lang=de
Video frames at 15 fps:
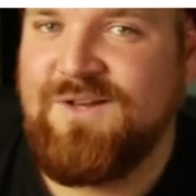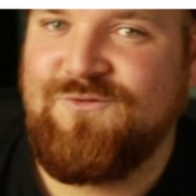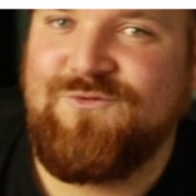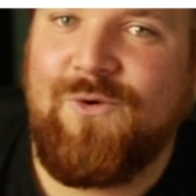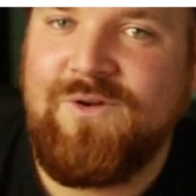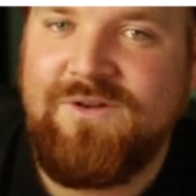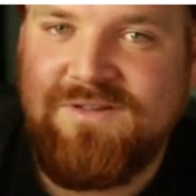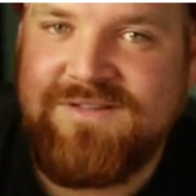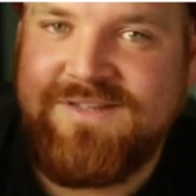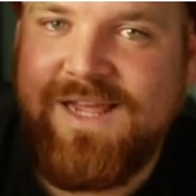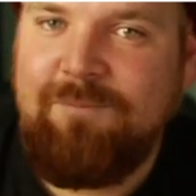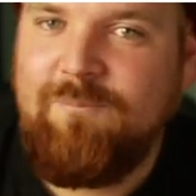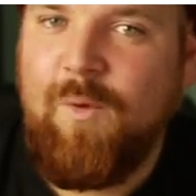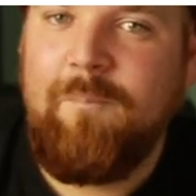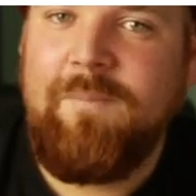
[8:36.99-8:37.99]
Von
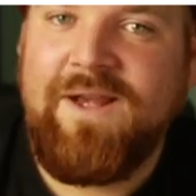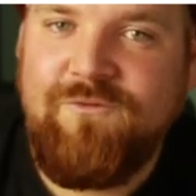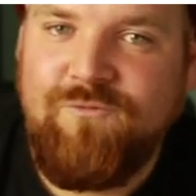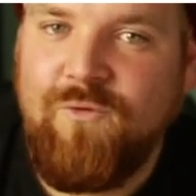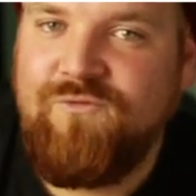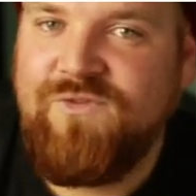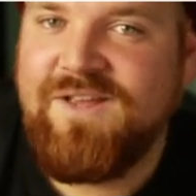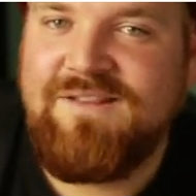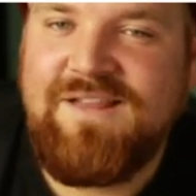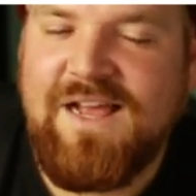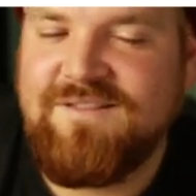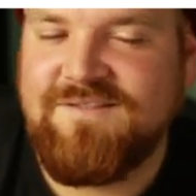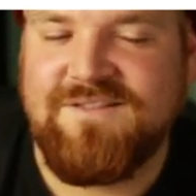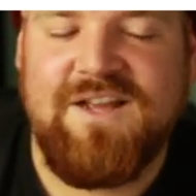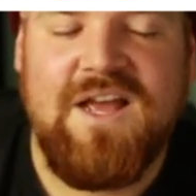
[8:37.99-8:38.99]
dem Moment, wo wir
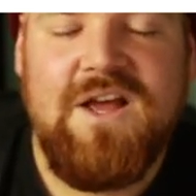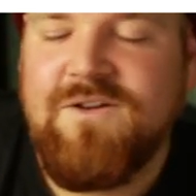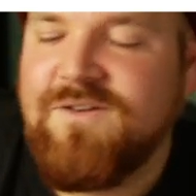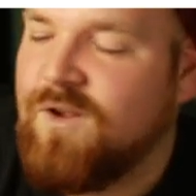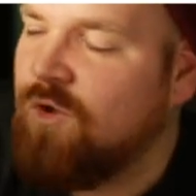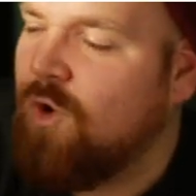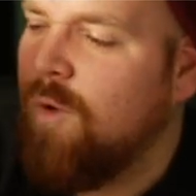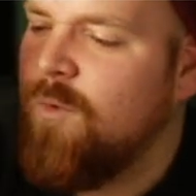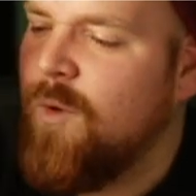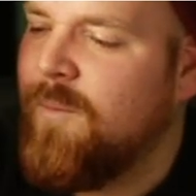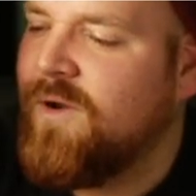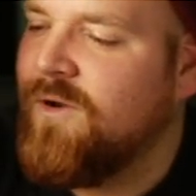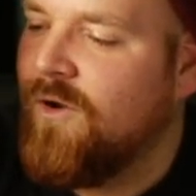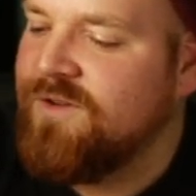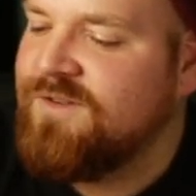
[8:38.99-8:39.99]
da sind. Und dann kommen
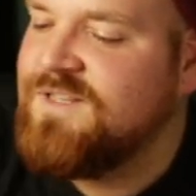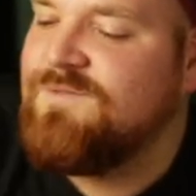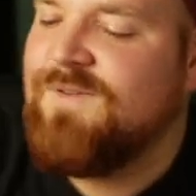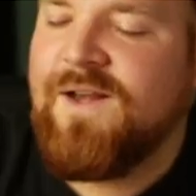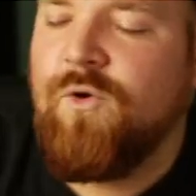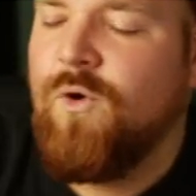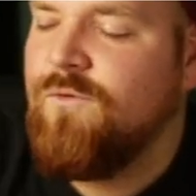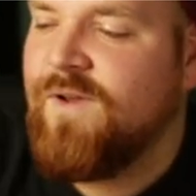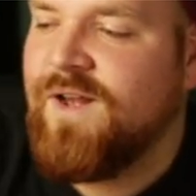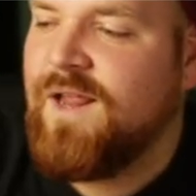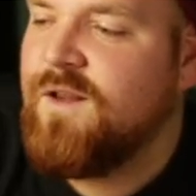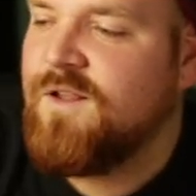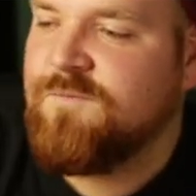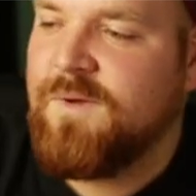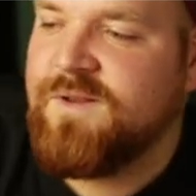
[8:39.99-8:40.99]
immer Leute, die waren irgendwann
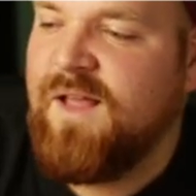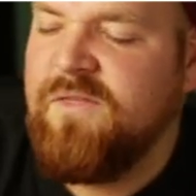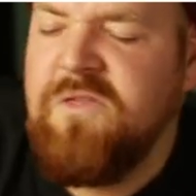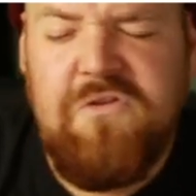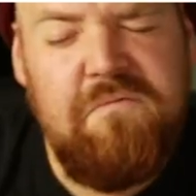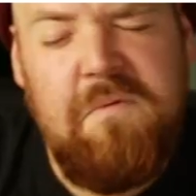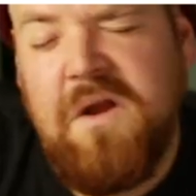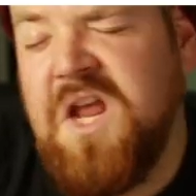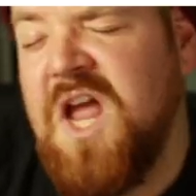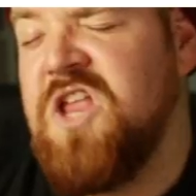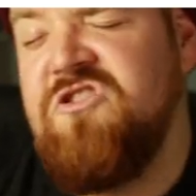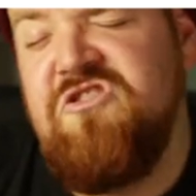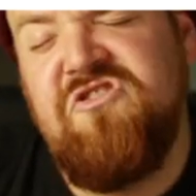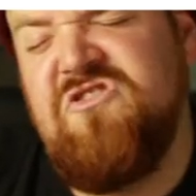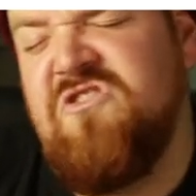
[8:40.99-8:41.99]
anders man. Dann ist man gar
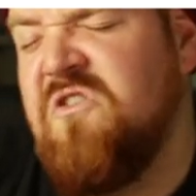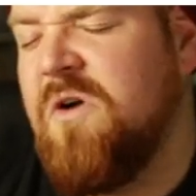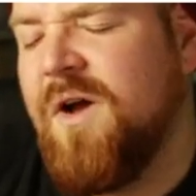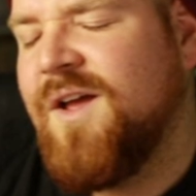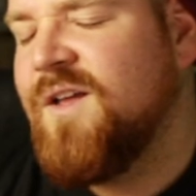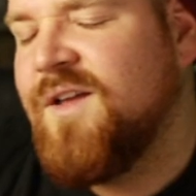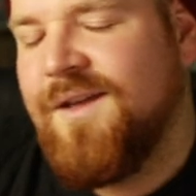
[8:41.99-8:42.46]
nicht so.